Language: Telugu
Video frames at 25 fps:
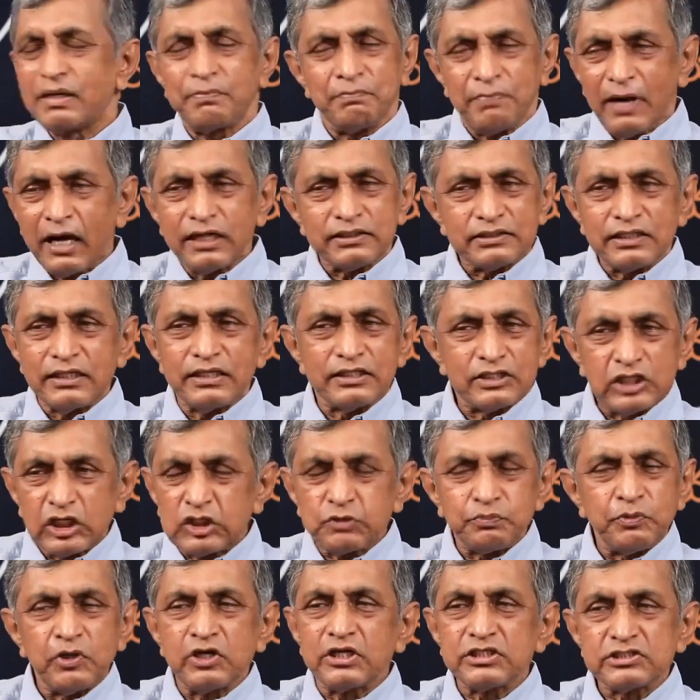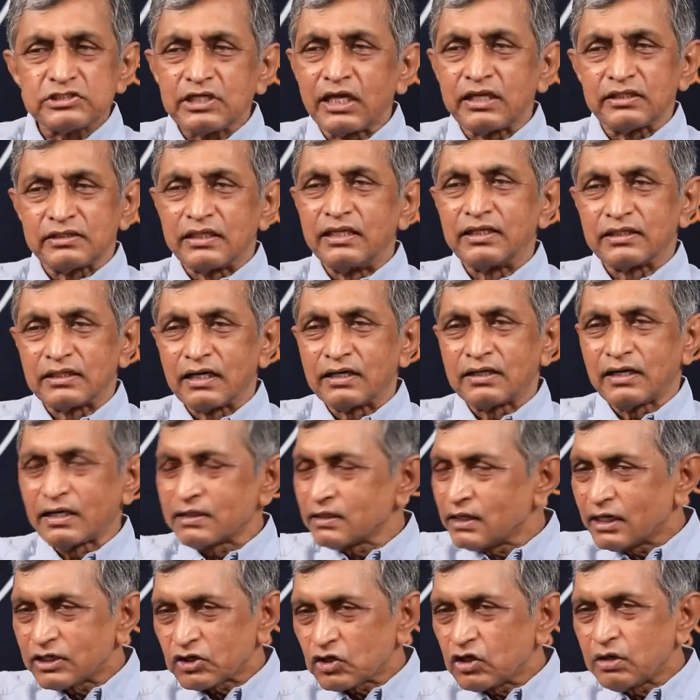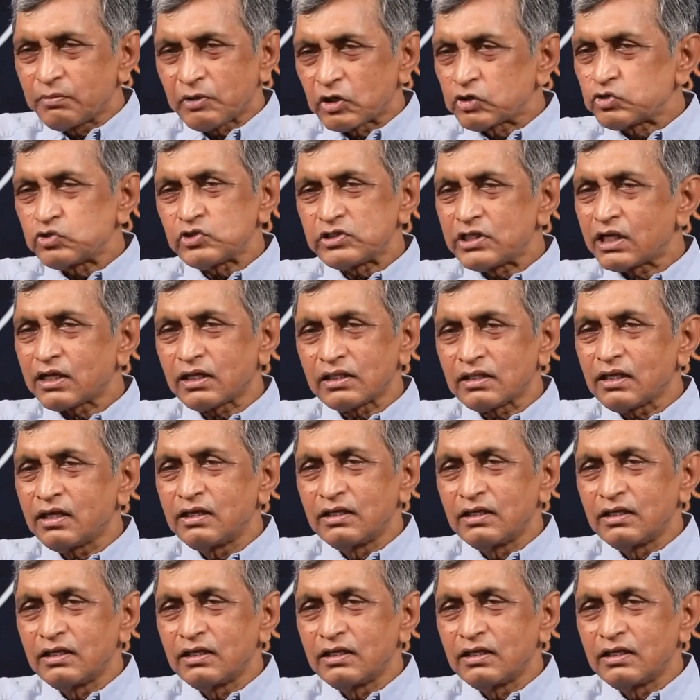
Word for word: మన పార్టీని తిట్టుపోయడం చాలా తేలిక కర్ణాటకలో మనం చూశారు